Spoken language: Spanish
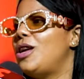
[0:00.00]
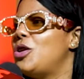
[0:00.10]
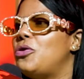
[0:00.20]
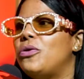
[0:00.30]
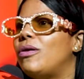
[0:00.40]

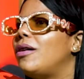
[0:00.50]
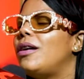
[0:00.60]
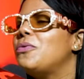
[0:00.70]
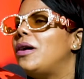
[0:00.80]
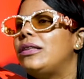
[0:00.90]
No, en
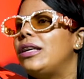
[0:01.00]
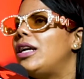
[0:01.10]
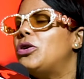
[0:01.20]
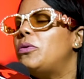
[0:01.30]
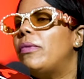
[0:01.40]
el cuartel
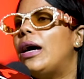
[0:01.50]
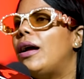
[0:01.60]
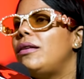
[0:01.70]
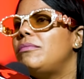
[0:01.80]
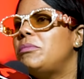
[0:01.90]

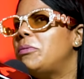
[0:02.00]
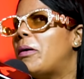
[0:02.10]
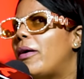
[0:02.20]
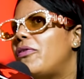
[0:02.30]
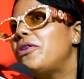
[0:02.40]
normal. Mi
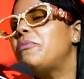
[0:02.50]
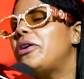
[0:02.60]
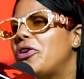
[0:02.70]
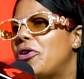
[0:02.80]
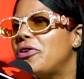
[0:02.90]
mamá fue y me
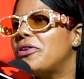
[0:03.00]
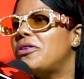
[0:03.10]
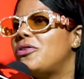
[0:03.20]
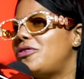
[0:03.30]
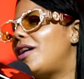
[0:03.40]
recogió.
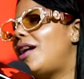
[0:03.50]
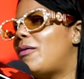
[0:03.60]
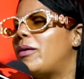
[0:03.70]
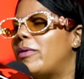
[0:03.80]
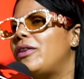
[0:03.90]
O sea, la
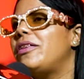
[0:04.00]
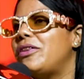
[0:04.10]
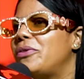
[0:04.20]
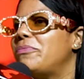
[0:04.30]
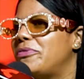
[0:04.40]
mamá
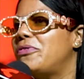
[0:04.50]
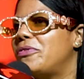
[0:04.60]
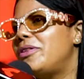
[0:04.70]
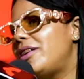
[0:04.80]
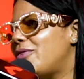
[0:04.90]
de,
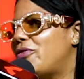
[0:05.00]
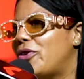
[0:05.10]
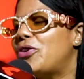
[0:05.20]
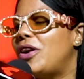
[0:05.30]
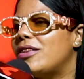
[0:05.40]

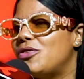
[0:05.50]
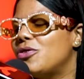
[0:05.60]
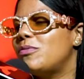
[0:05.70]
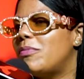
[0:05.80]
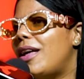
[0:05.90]
fueron las
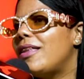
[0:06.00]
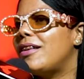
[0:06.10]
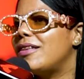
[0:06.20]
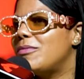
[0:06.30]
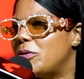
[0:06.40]
dos madres,
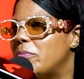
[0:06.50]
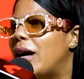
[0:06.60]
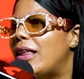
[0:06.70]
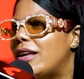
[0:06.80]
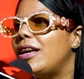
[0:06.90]
mi
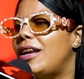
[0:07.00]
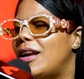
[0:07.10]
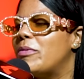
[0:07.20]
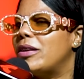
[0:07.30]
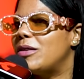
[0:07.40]
madre y la
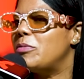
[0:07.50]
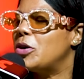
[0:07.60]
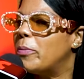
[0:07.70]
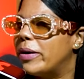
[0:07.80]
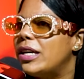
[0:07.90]
madre de mi
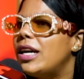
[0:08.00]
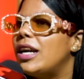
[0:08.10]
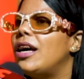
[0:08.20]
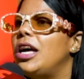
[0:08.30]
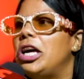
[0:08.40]

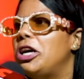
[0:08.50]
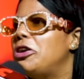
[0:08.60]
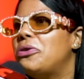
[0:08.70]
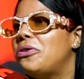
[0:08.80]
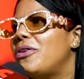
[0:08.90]
compañera. Y
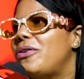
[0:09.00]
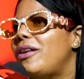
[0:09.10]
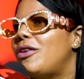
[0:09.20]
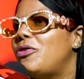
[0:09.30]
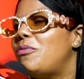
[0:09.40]
nos
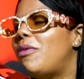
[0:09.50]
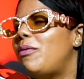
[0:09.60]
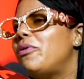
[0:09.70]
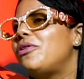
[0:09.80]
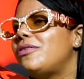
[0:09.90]
recogieron normal,
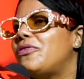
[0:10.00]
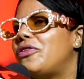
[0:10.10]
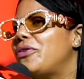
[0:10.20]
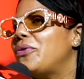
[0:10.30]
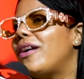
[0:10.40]
pero eso
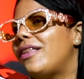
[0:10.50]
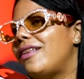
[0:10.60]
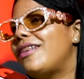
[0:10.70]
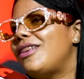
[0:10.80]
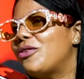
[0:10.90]
fue de un
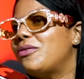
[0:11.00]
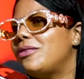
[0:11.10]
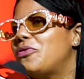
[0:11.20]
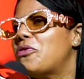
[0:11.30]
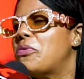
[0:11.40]
castiguito.
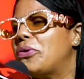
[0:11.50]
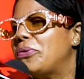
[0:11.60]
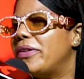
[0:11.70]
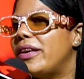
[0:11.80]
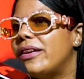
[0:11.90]
Eso fue por un
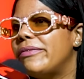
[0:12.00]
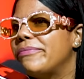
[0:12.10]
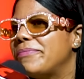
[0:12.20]
día.